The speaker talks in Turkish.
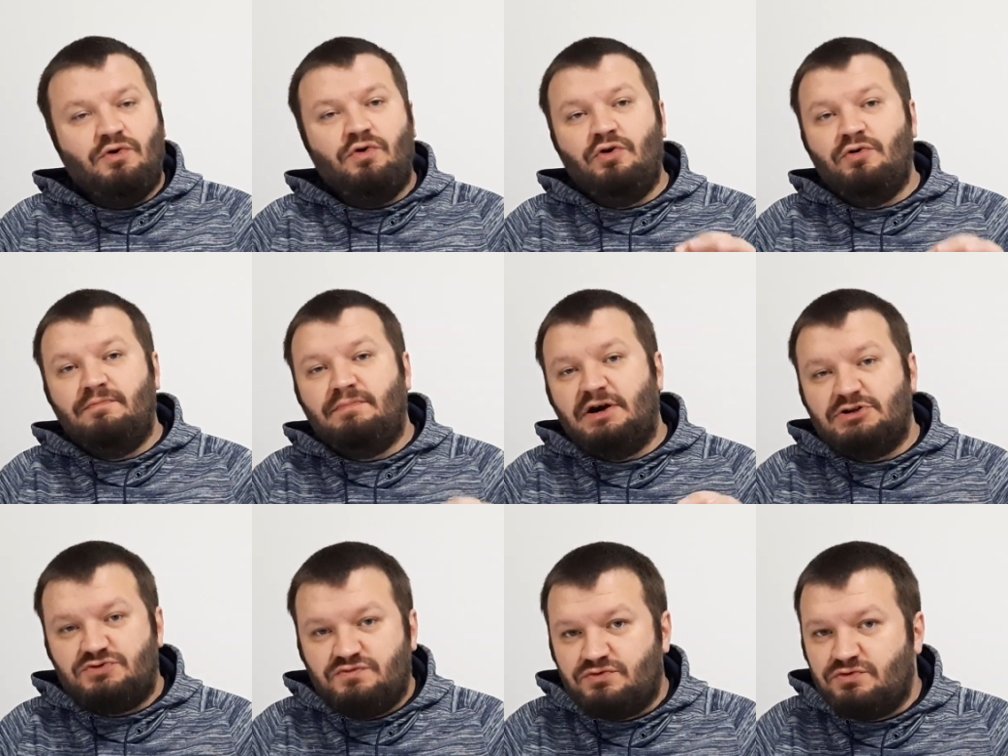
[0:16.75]
Ön
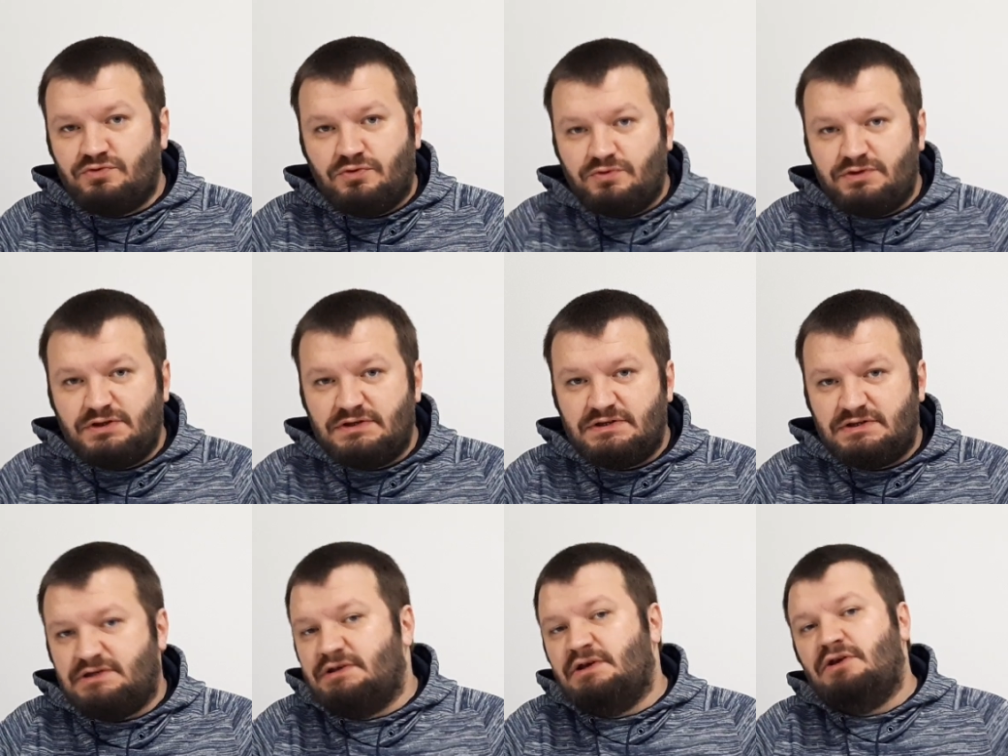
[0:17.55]
başvuru
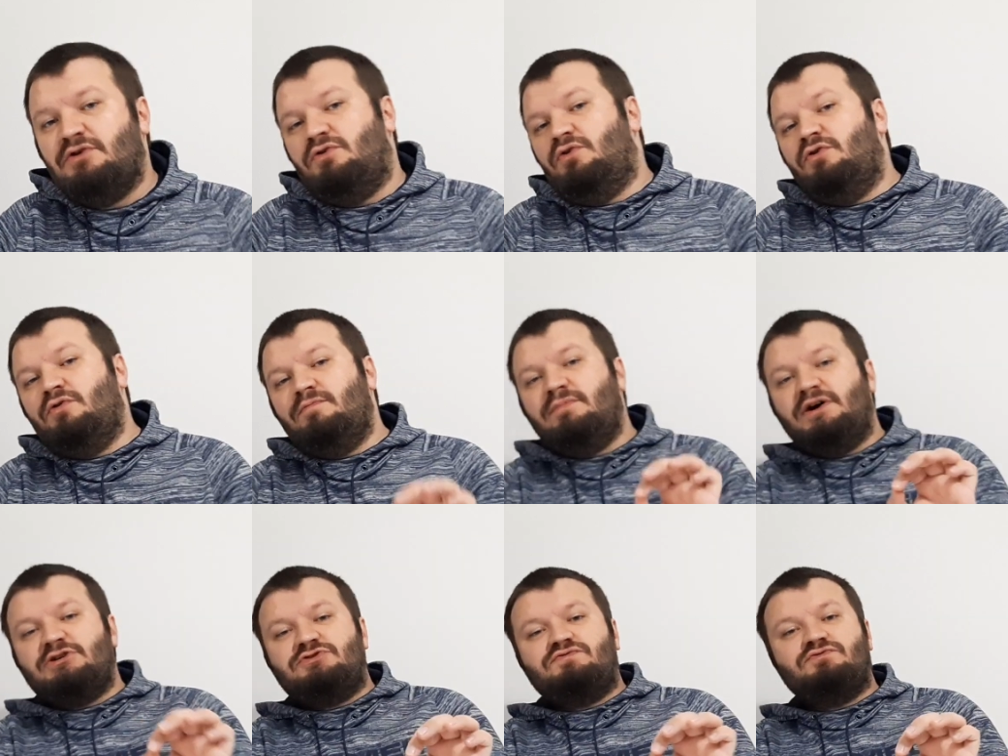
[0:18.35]
noktası. Ön
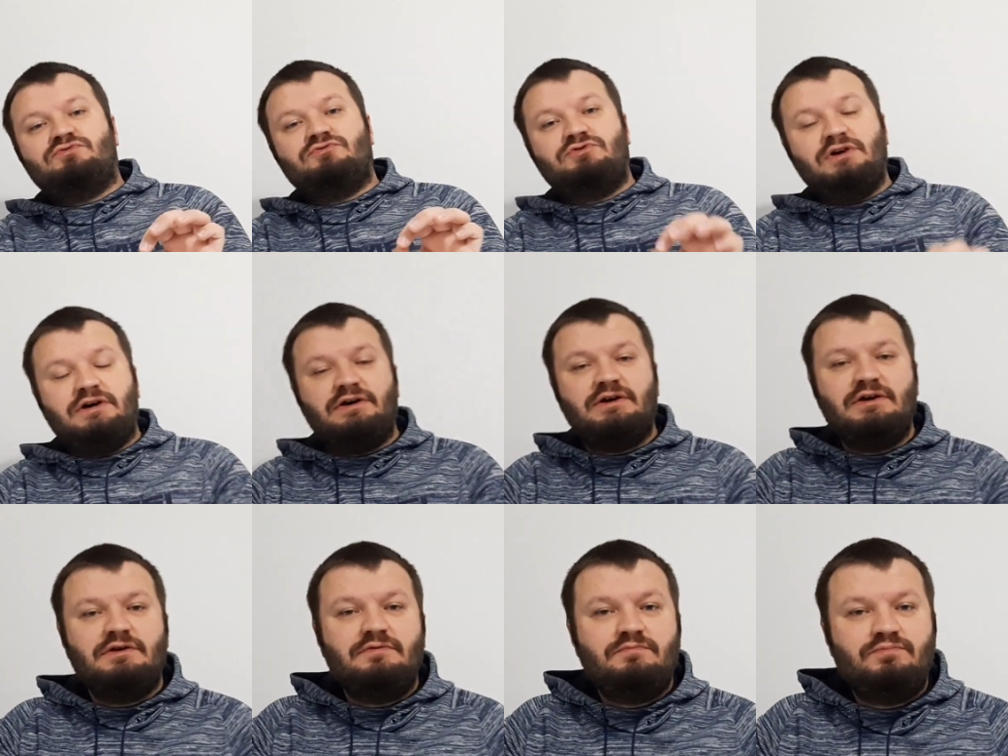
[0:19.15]
başvuruda
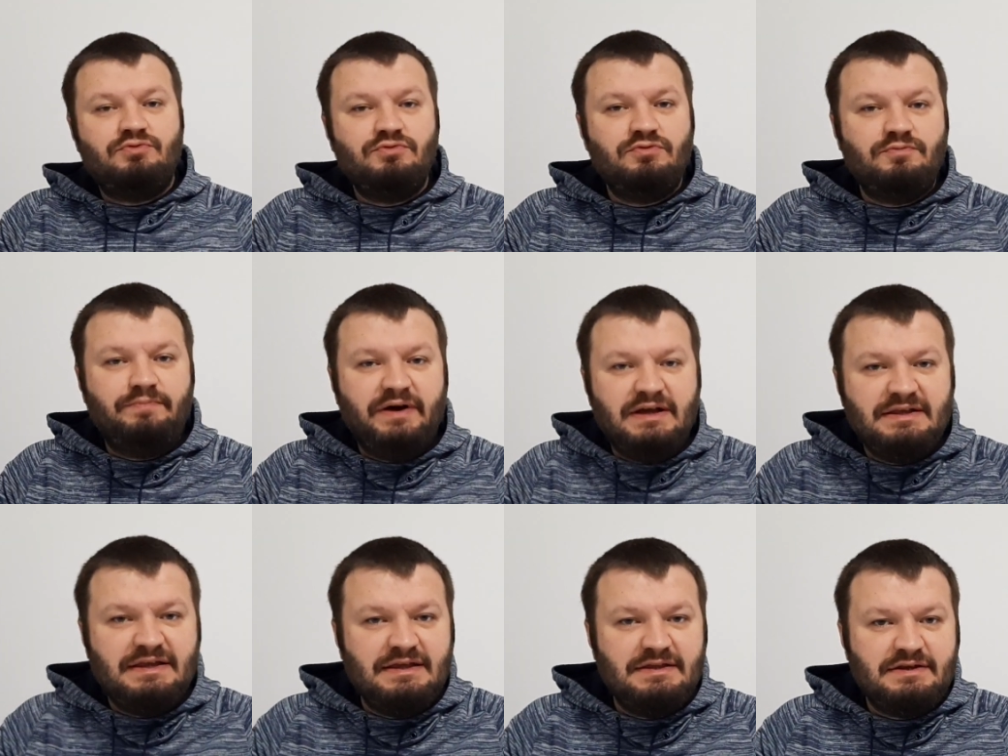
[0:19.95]
bu
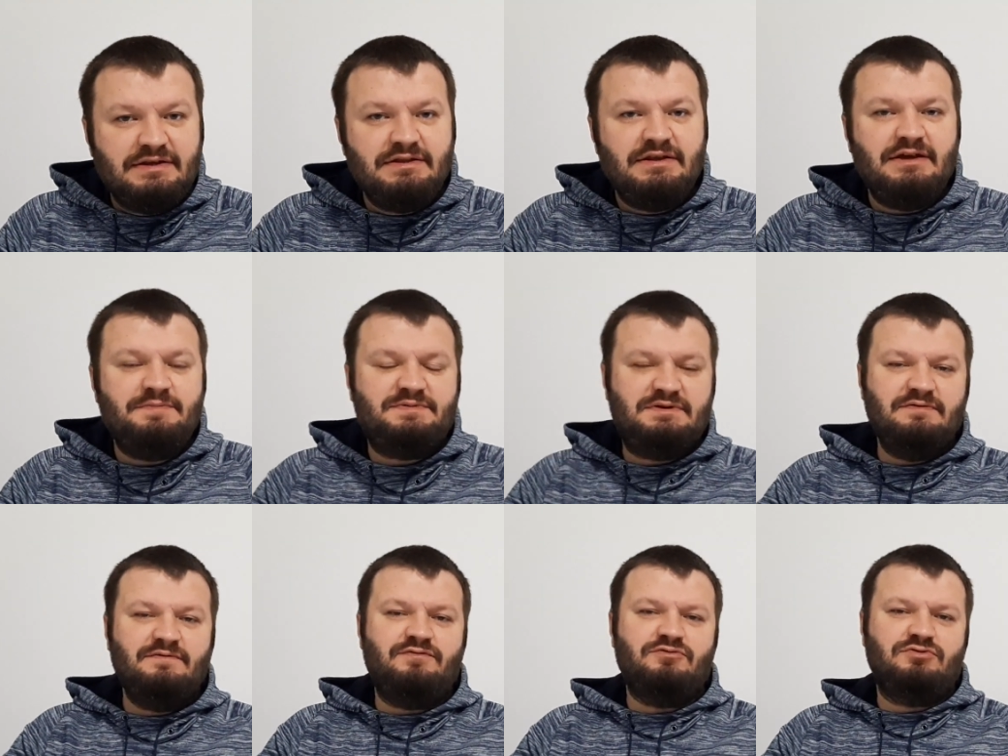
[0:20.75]
belgelerin
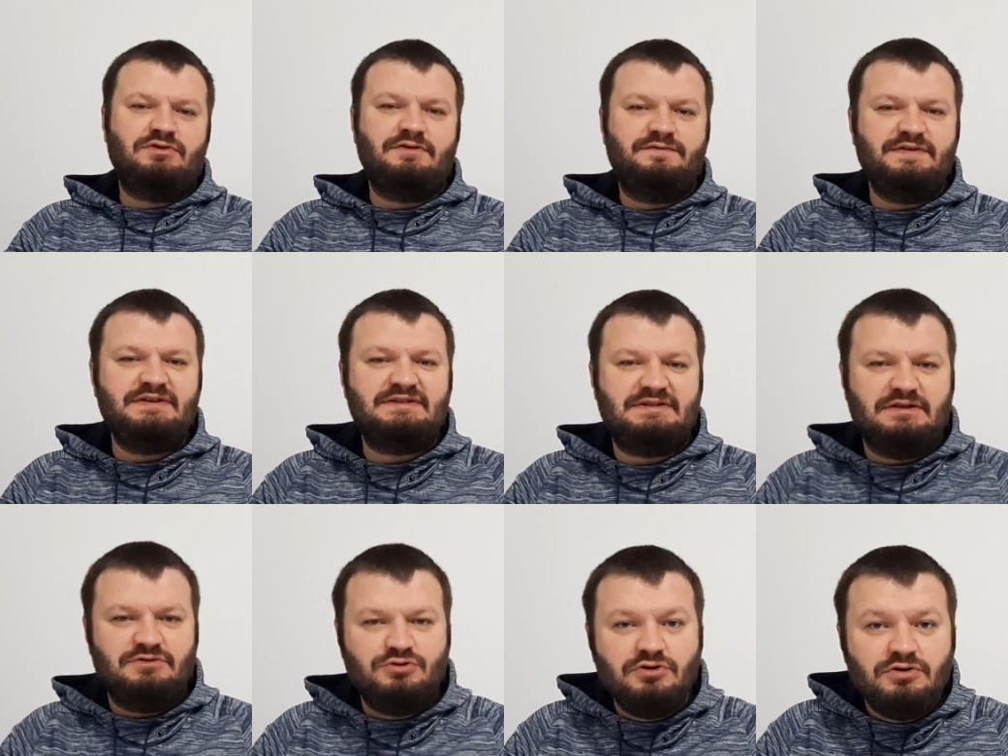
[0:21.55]
hepsinin fotoğrafı
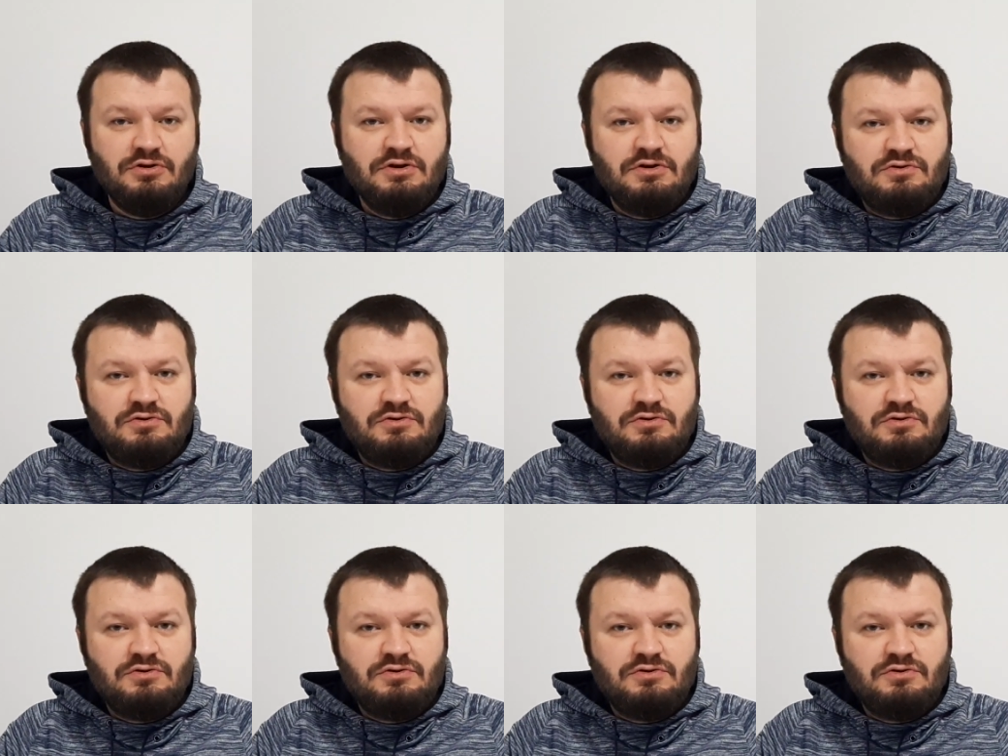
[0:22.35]
isteniyor.